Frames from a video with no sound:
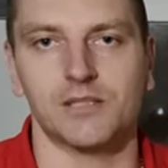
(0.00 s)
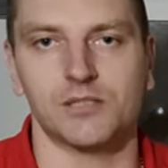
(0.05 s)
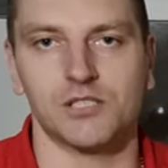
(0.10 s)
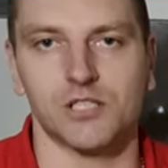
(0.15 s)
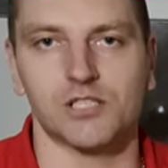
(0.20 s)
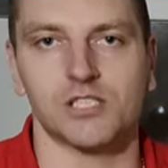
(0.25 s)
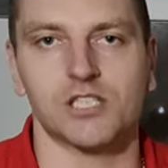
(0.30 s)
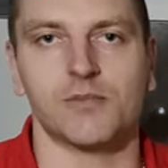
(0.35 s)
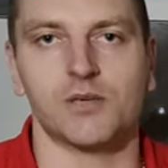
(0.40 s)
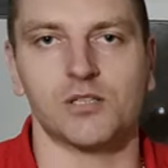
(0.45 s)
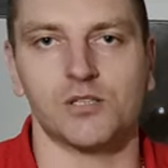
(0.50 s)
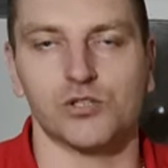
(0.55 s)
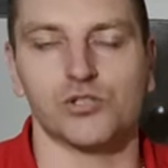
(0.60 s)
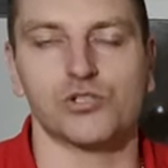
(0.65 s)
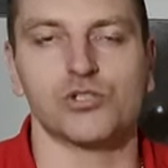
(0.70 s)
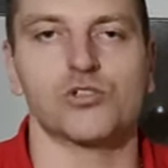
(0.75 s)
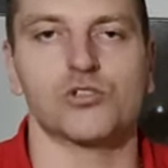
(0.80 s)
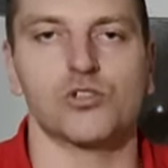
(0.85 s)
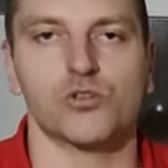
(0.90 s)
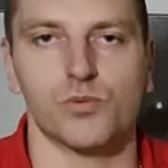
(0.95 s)

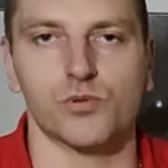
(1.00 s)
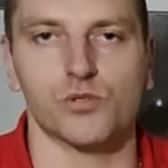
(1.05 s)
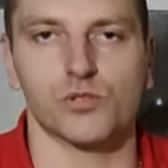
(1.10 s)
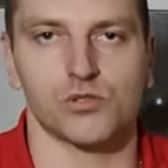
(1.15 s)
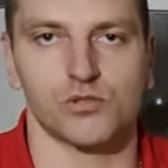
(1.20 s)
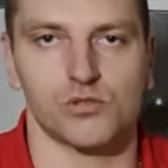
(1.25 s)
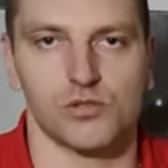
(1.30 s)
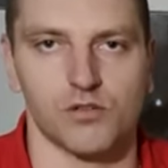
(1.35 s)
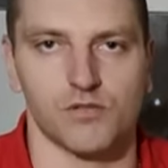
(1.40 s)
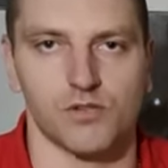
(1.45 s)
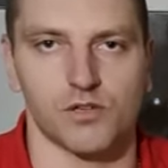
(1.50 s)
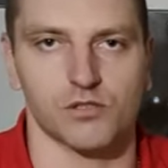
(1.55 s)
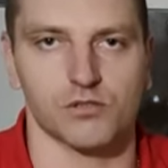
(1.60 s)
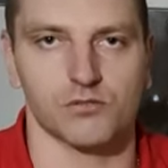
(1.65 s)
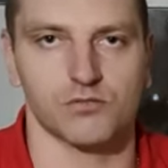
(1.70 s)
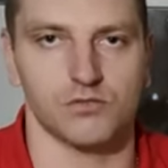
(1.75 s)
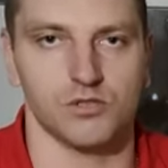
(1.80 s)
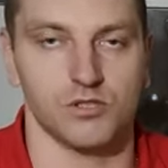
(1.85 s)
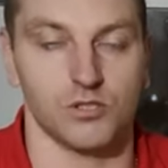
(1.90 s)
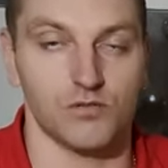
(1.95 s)
systematycznie to postosować.
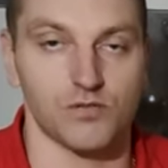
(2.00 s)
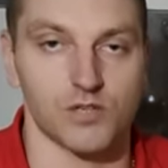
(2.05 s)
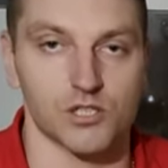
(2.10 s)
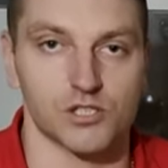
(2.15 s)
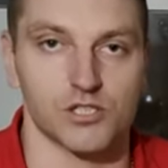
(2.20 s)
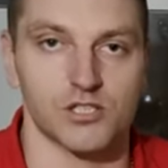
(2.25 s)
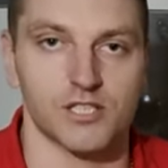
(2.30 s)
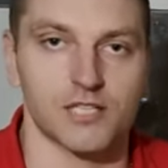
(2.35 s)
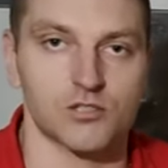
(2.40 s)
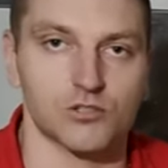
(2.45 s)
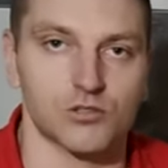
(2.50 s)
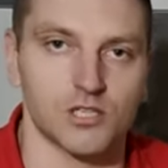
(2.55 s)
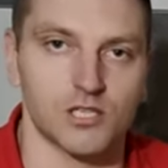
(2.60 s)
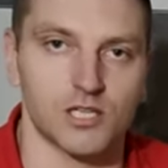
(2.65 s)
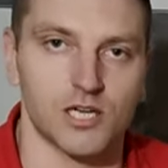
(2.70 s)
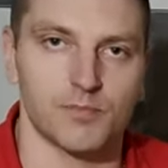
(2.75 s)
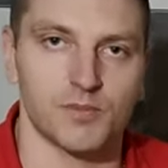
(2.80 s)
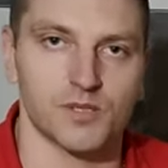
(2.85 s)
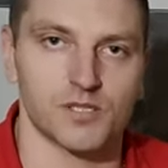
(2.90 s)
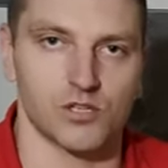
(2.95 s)
No i właśnie, jak to
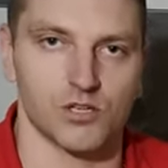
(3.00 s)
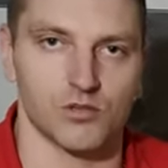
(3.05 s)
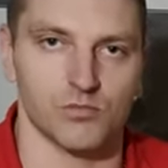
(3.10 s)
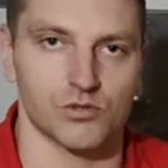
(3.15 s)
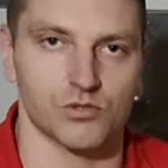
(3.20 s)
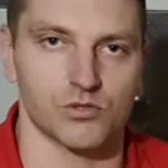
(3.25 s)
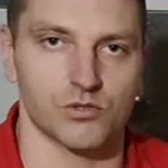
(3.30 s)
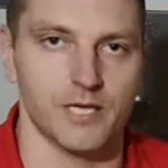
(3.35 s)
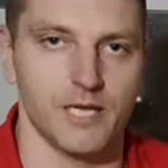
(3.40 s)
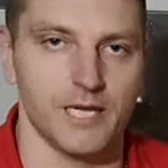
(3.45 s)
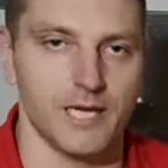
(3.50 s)
najlepiej zrobić?